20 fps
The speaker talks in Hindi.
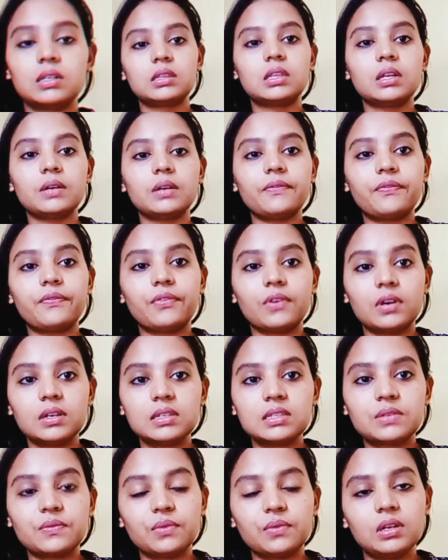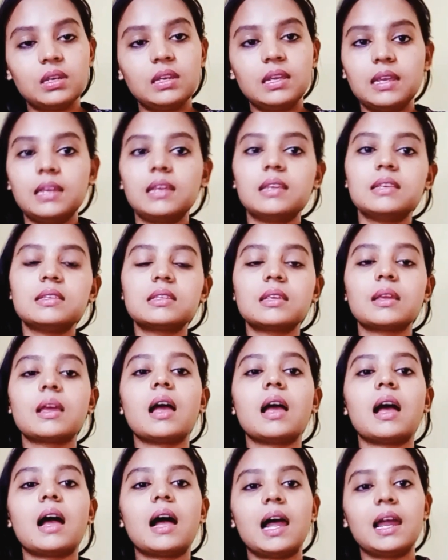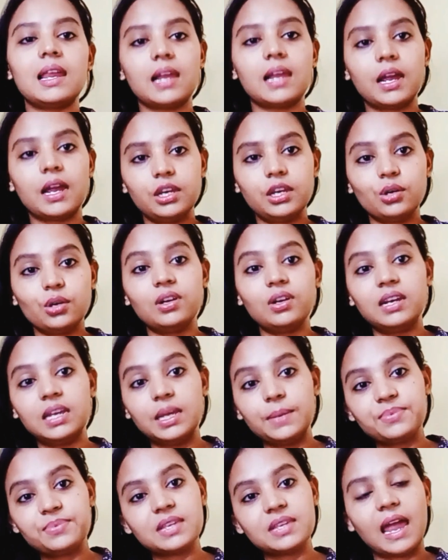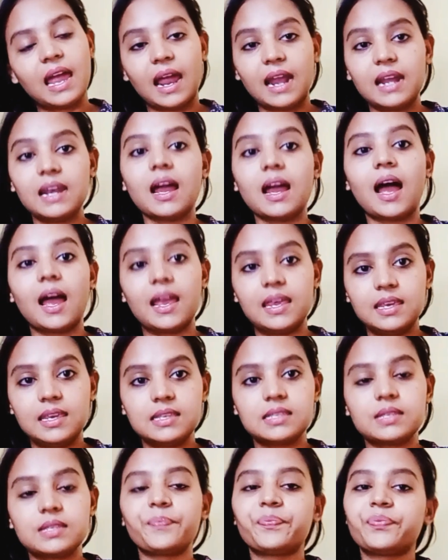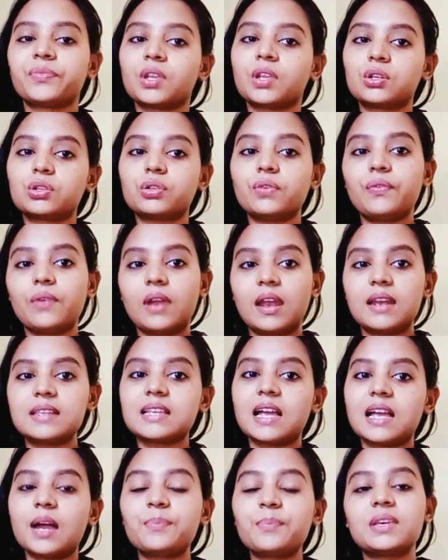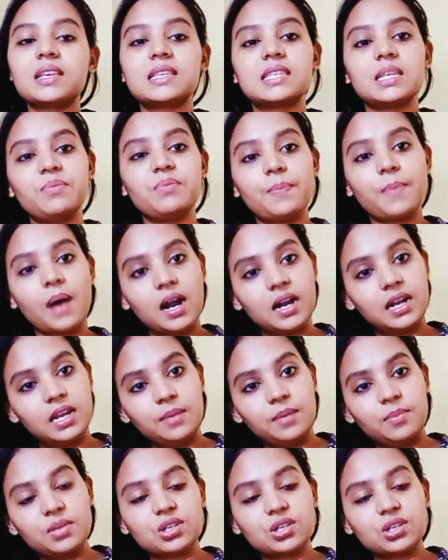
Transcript: द फर्स्ट वन इज़ हाईलाइट योर लिप्स एंड आईज़ तो फ्रेंड्स आप किसी भी पार्टी में